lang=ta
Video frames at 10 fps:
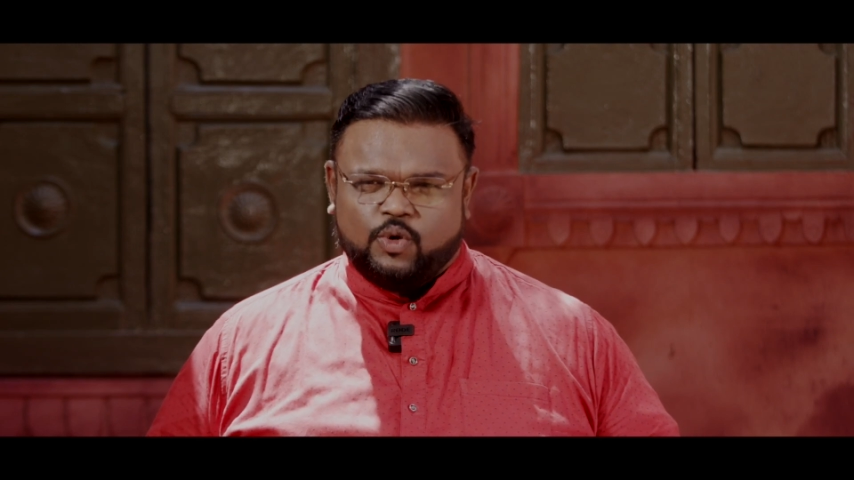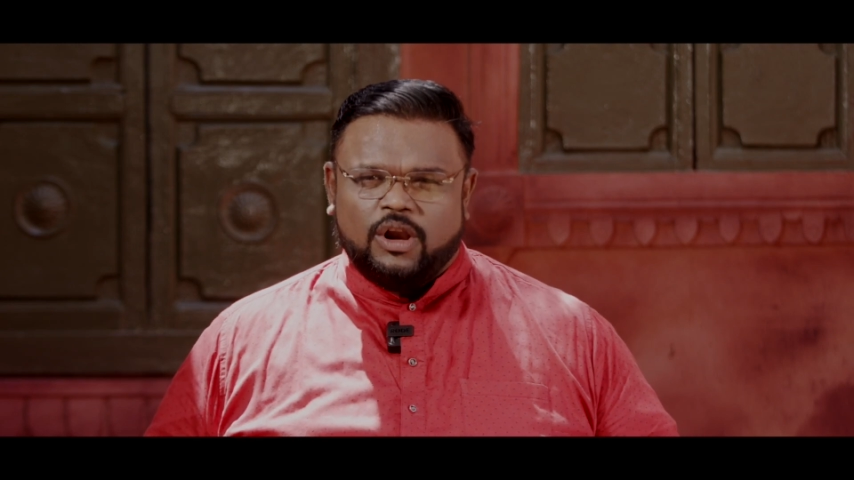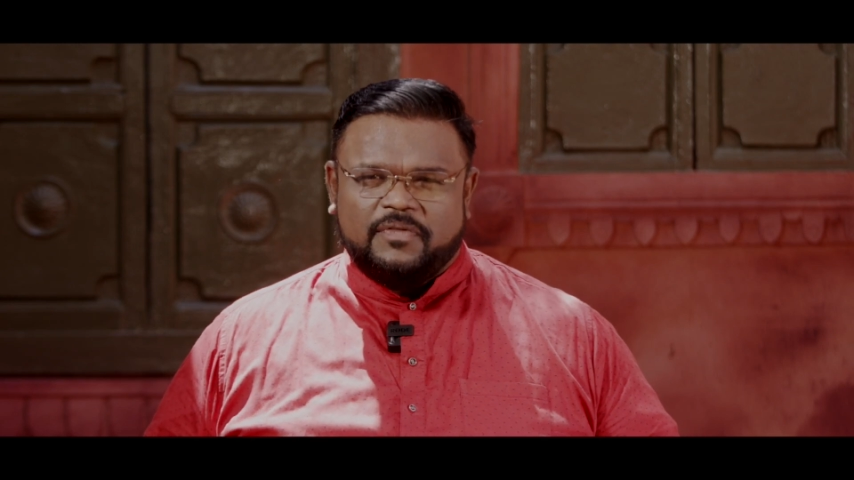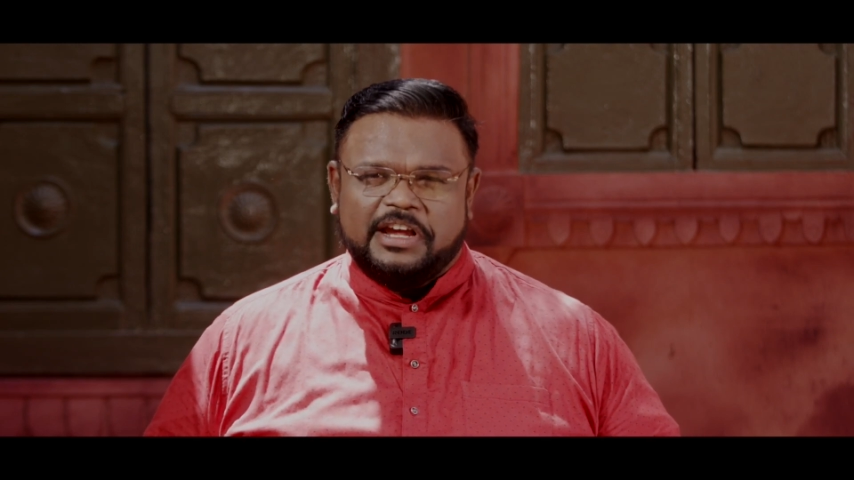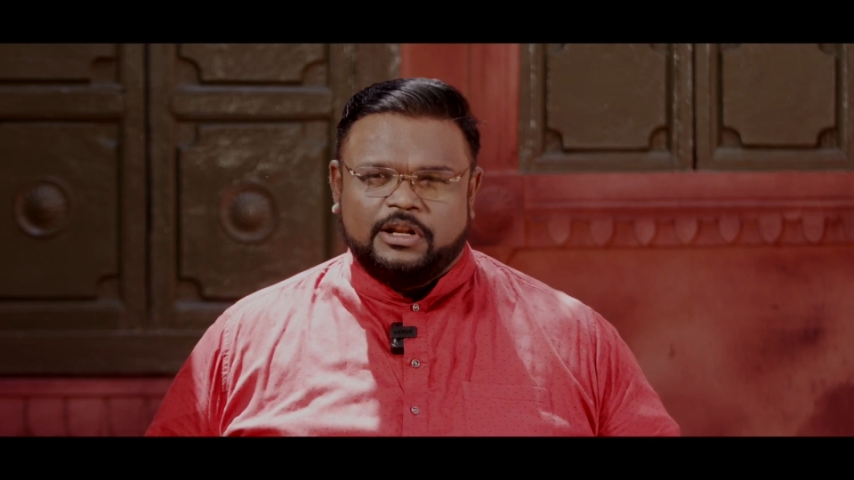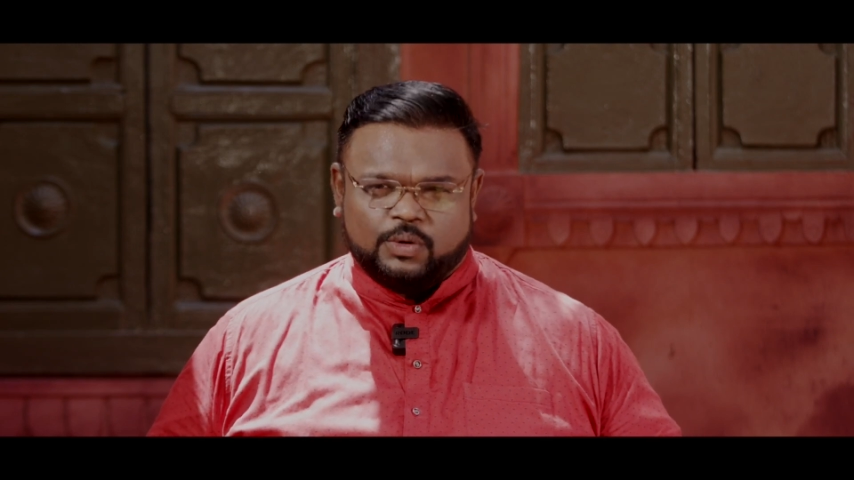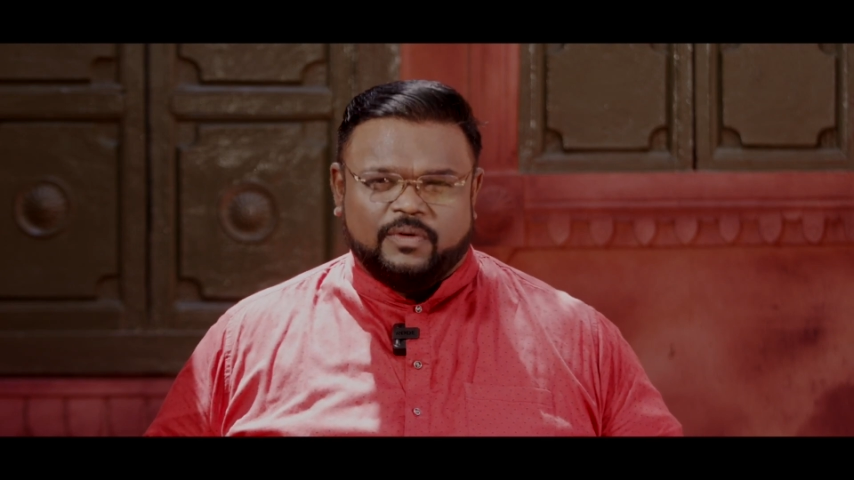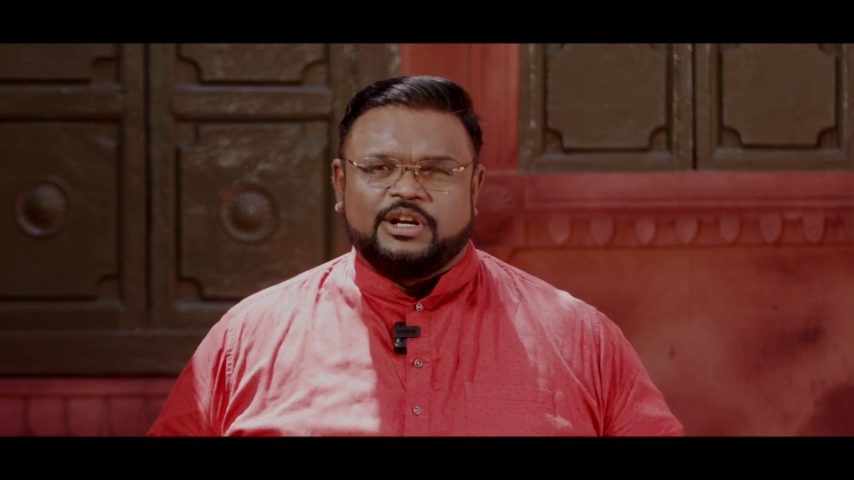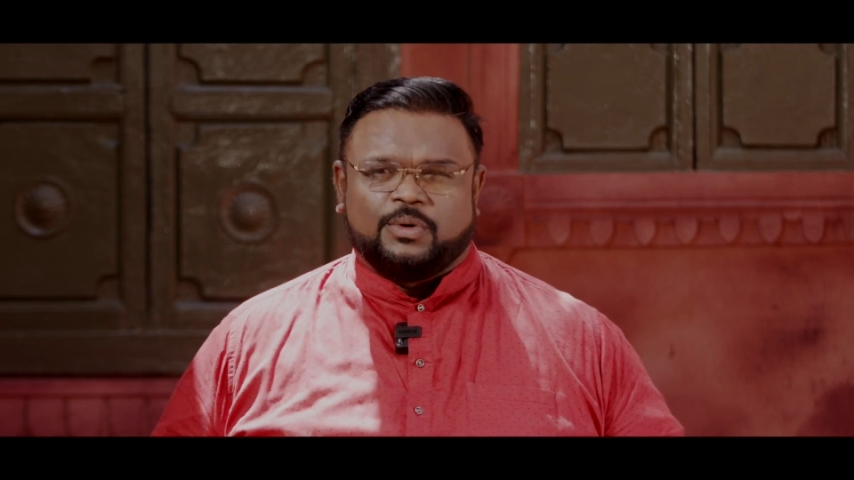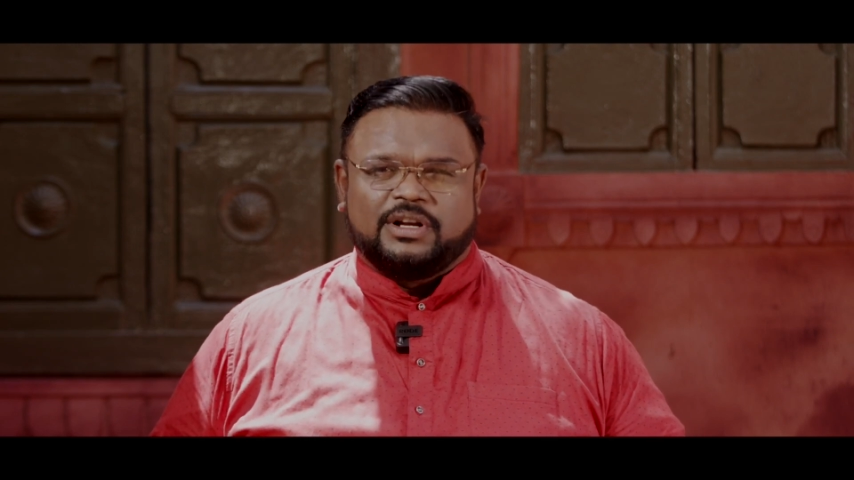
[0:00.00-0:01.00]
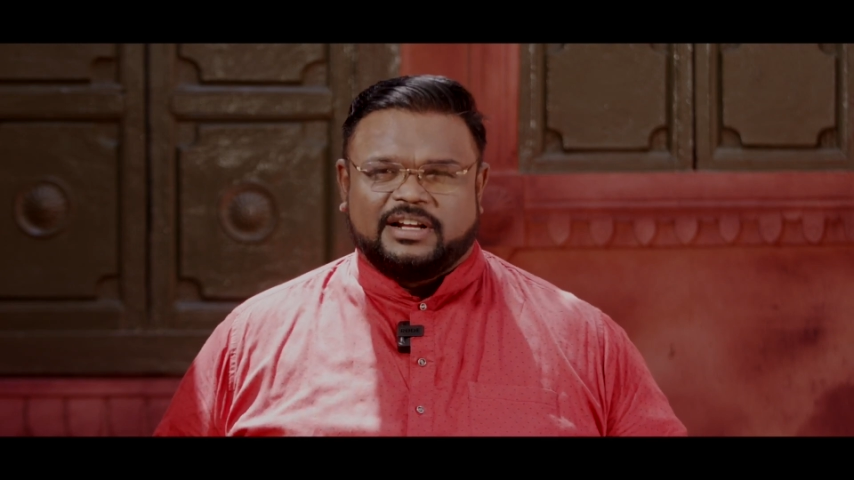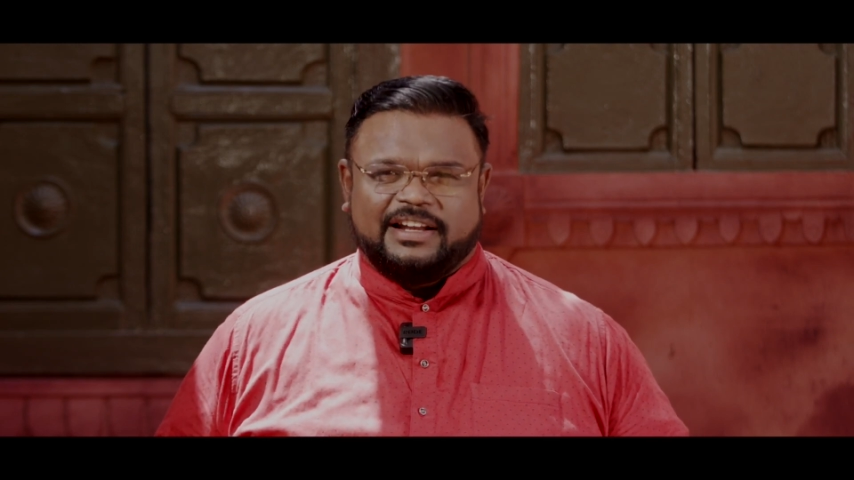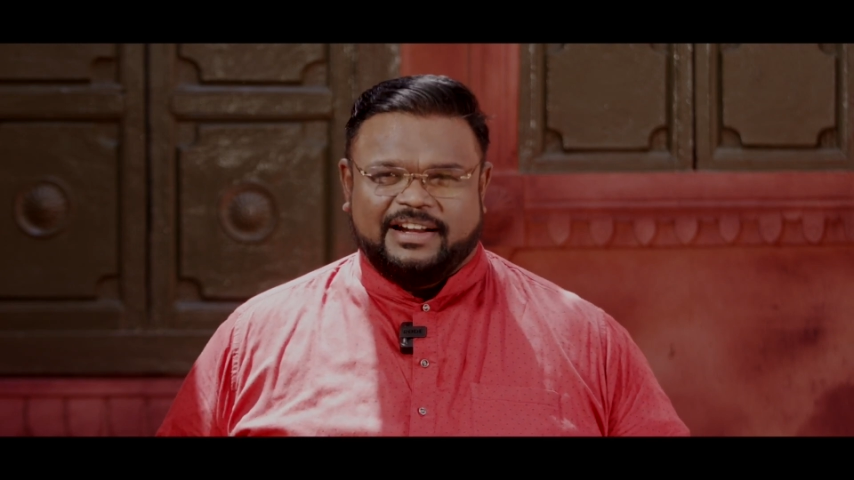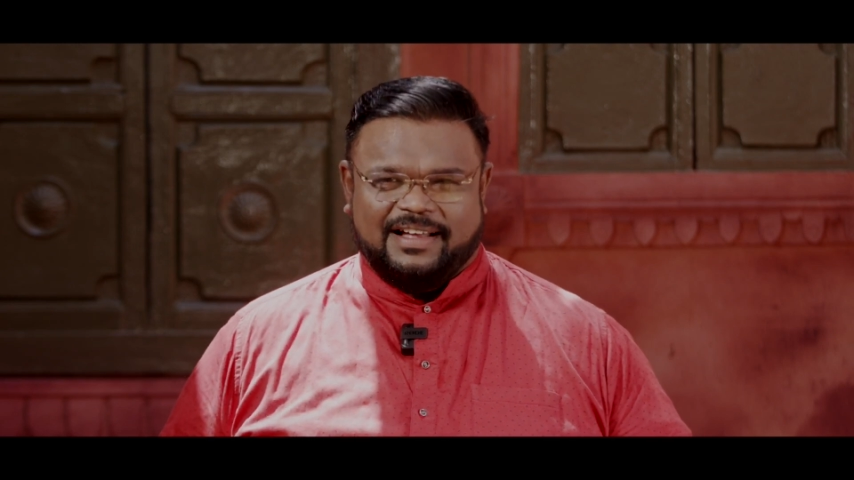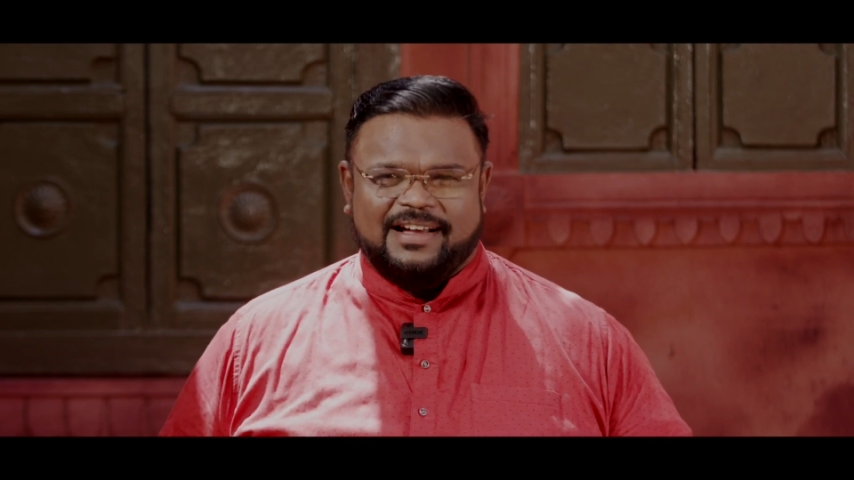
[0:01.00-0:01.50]
தோல்வியில் துவண்டு
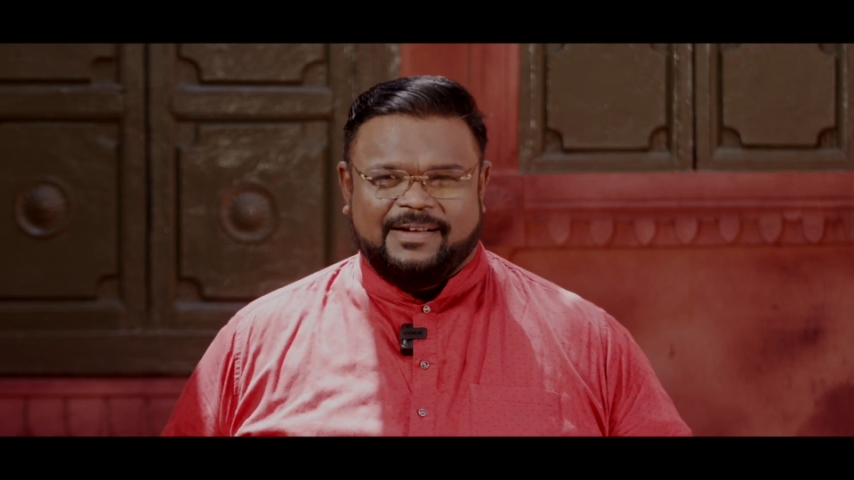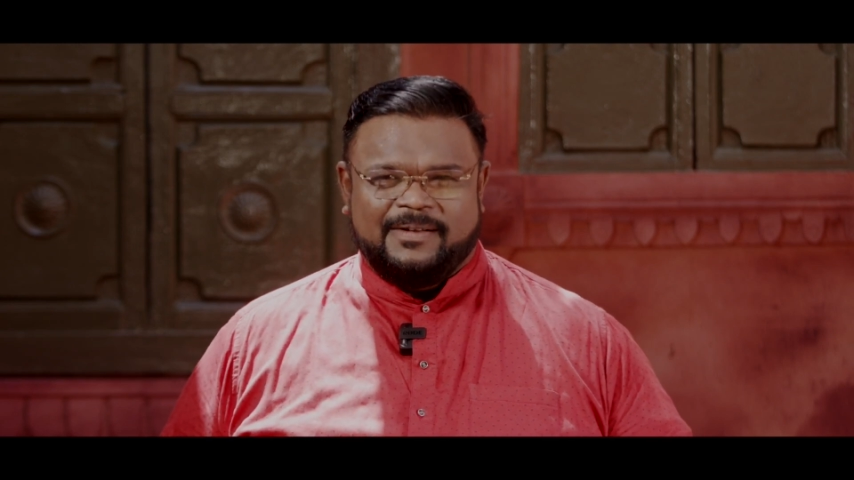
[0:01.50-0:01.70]
கொண்டிருக்கிறீங்களா